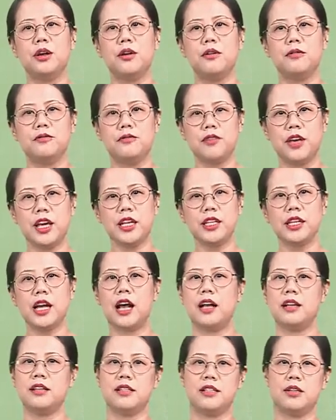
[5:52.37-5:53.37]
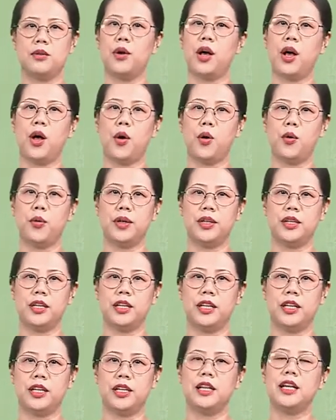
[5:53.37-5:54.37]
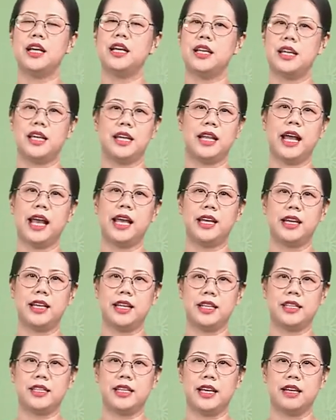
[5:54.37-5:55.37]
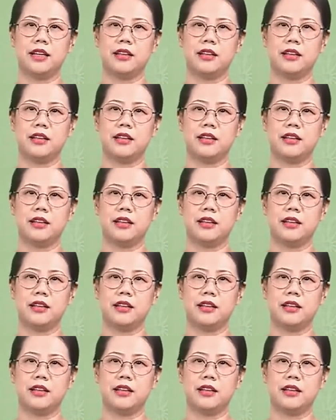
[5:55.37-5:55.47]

非常习惯喉文的人也难以理解，